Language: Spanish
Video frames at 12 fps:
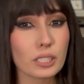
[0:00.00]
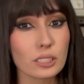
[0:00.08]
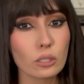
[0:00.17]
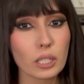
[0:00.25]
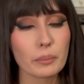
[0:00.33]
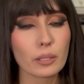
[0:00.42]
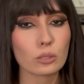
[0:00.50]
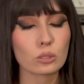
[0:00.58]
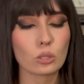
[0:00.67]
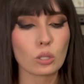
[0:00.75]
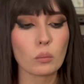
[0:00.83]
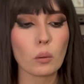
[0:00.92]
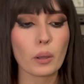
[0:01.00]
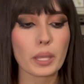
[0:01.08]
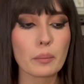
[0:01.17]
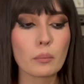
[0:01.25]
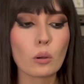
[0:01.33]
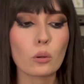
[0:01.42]
y es lo que me costó como
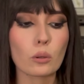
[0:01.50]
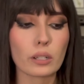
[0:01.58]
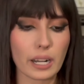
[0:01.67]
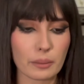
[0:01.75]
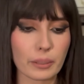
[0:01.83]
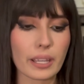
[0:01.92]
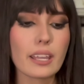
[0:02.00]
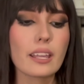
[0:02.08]
involucrarme.